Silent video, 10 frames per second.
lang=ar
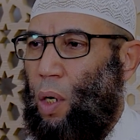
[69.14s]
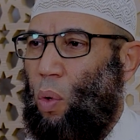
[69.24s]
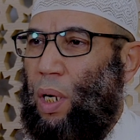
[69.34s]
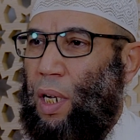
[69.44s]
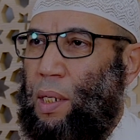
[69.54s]

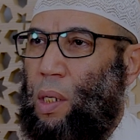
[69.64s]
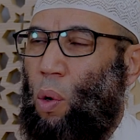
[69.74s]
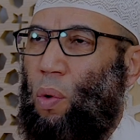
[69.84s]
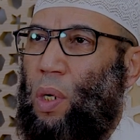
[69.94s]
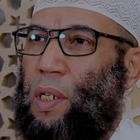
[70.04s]
يولي اللي
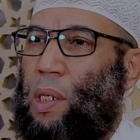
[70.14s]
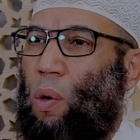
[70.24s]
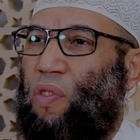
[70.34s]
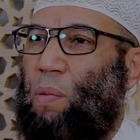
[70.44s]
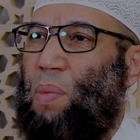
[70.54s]
نسول
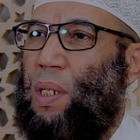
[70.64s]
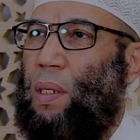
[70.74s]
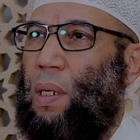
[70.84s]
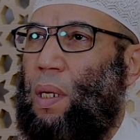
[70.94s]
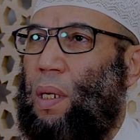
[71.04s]
نساو
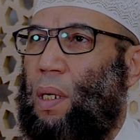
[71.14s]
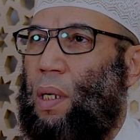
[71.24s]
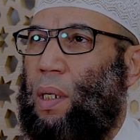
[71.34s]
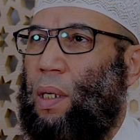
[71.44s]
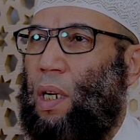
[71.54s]

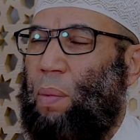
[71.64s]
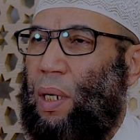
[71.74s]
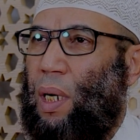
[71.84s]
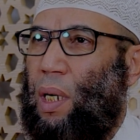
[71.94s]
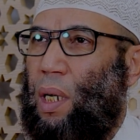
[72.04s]
فمسنا نكلب
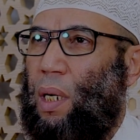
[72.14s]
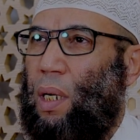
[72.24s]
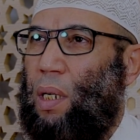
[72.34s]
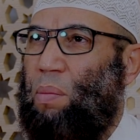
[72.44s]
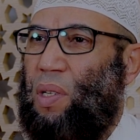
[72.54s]
بعض
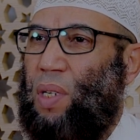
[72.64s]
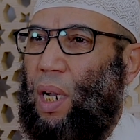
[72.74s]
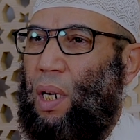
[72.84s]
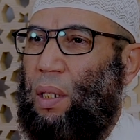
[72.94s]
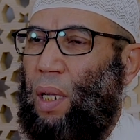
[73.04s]

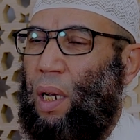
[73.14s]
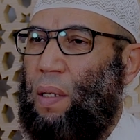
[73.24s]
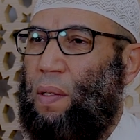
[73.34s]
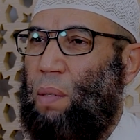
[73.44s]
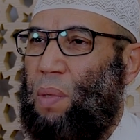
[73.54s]
المسائل اللي
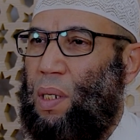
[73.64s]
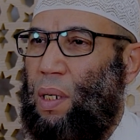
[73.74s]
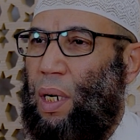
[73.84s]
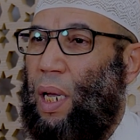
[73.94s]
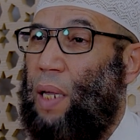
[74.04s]
تعلق
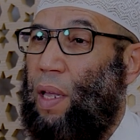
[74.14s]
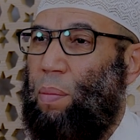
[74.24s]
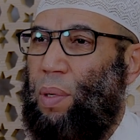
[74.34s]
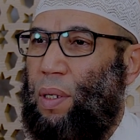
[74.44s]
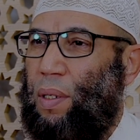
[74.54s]
نسمسنا
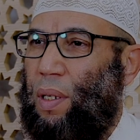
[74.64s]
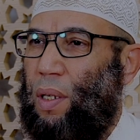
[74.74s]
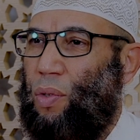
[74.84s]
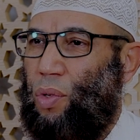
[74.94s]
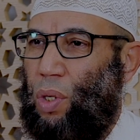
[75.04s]
الاداب من
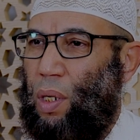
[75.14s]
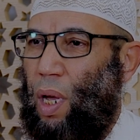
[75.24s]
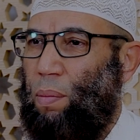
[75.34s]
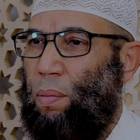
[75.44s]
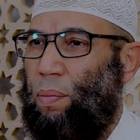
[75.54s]

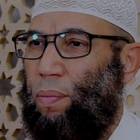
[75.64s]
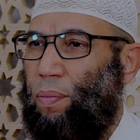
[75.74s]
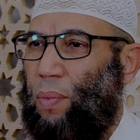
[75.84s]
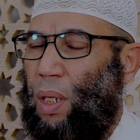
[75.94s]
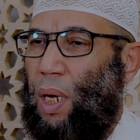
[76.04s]
الصيام
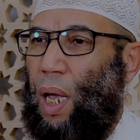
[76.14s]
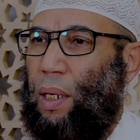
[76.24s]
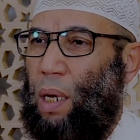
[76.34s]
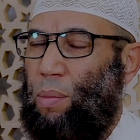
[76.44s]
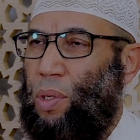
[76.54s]

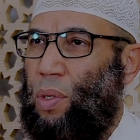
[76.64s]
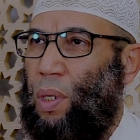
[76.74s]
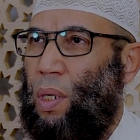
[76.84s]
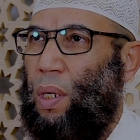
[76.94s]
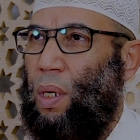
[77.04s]
الاحكام
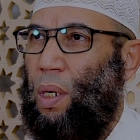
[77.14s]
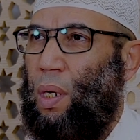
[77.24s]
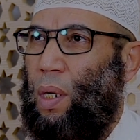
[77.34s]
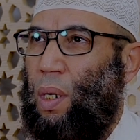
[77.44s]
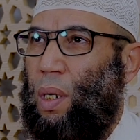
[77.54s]
منس
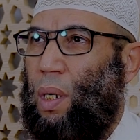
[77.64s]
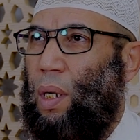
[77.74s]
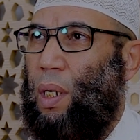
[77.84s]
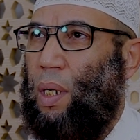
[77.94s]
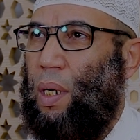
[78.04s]

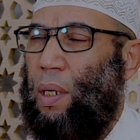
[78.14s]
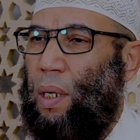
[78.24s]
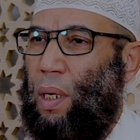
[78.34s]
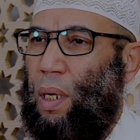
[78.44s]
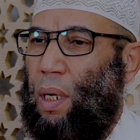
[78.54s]
اللي قال
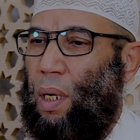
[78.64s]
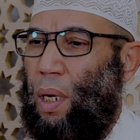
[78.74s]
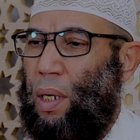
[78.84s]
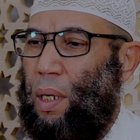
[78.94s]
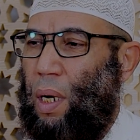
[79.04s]

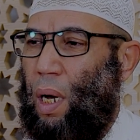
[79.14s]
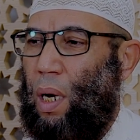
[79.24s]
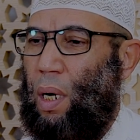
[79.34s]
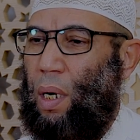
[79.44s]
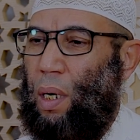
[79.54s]

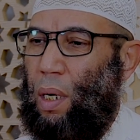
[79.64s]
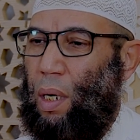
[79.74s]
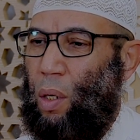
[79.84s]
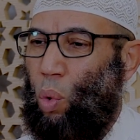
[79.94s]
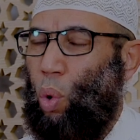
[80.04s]
ان
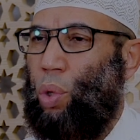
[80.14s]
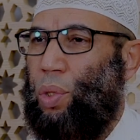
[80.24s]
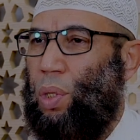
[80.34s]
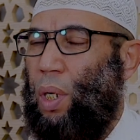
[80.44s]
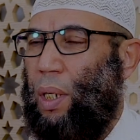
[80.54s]
الاخت